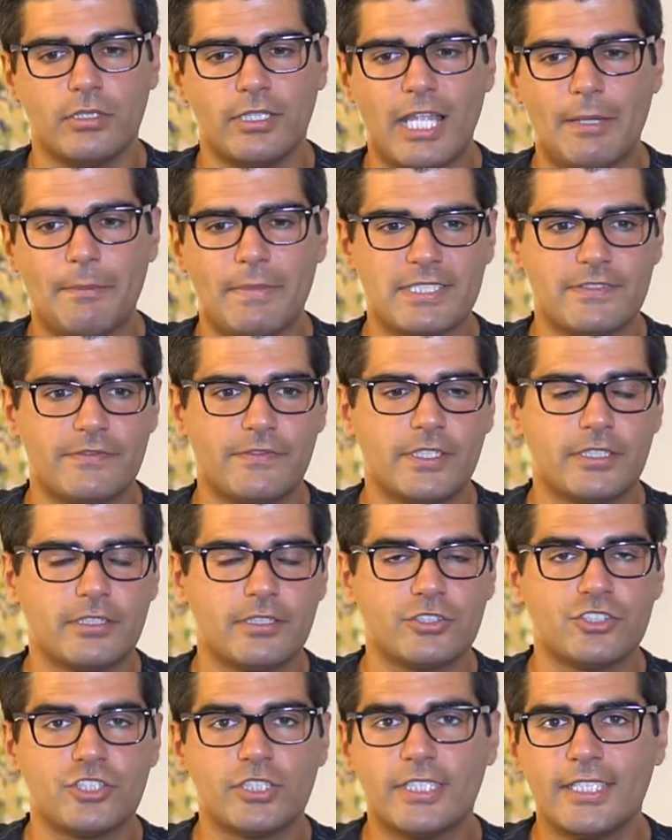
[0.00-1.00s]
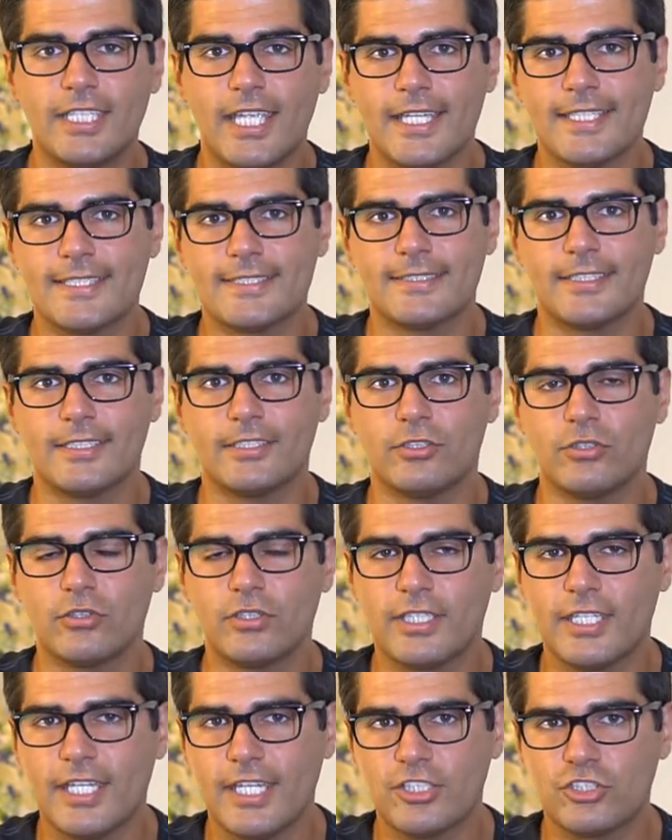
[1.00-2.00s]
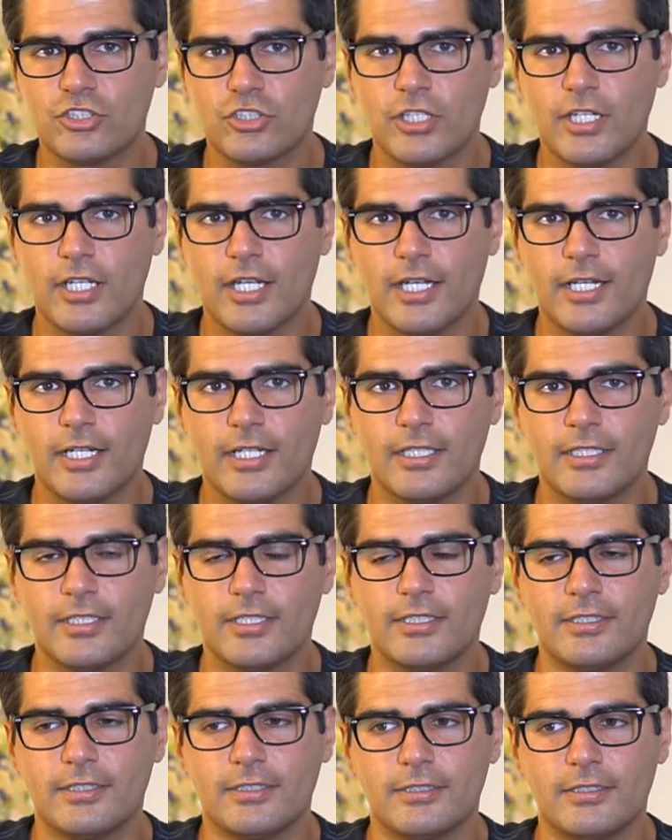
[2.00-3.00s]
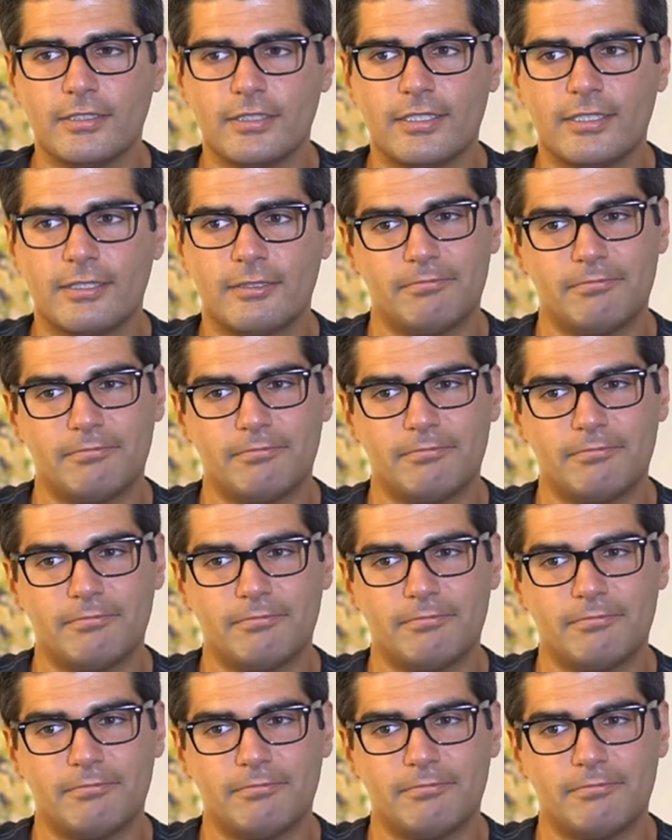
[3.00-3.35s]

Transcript: l'Amazfit GTS non riesce a eh,